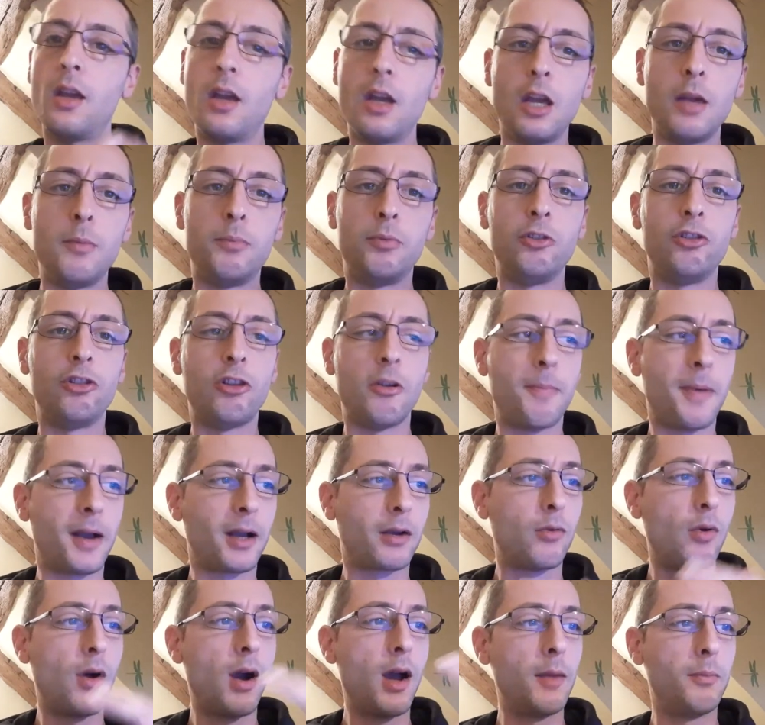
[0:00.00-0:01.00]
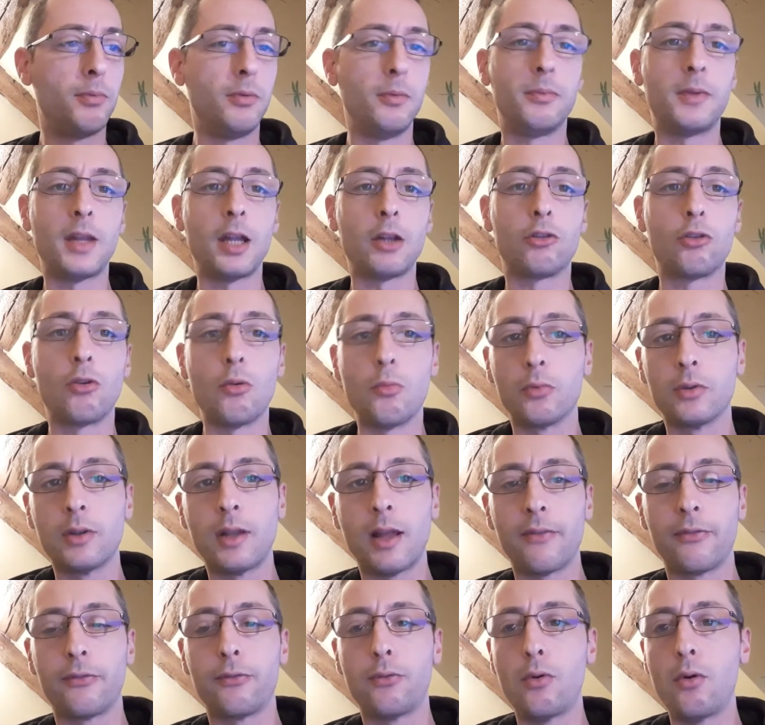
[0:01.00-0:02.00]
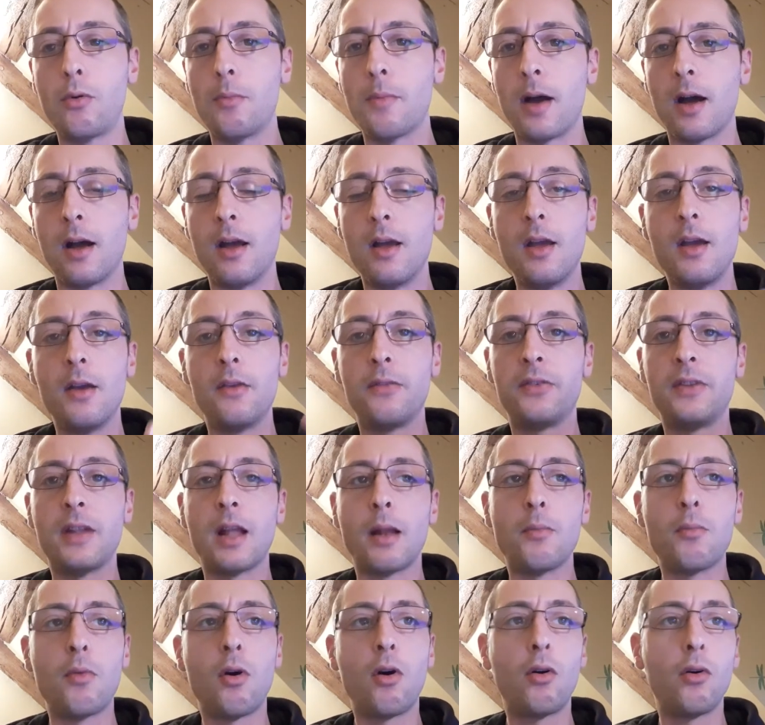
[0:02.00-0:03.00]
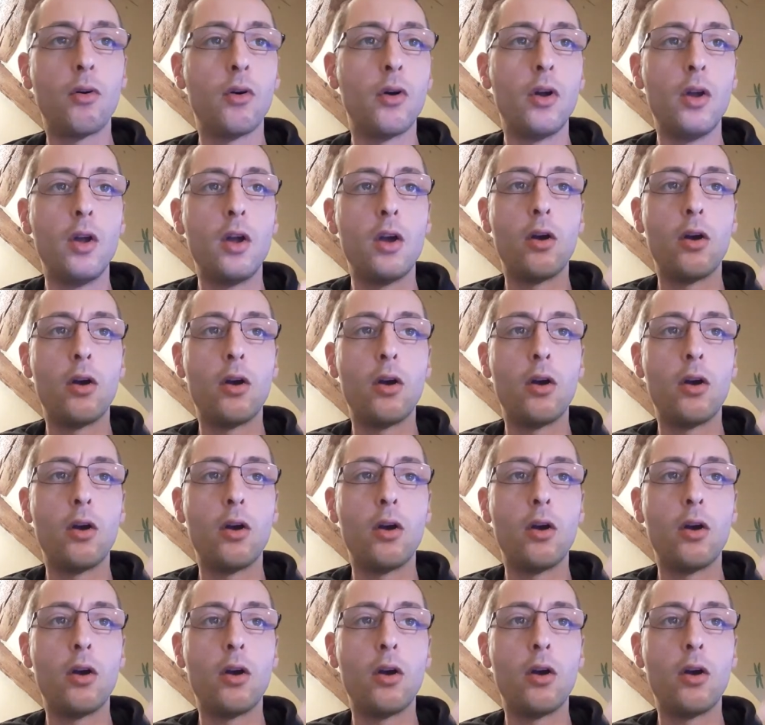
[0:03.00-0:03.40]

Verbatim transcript: et puis je sais pas quoi, et puis peut-être que mon info, ben, finalement,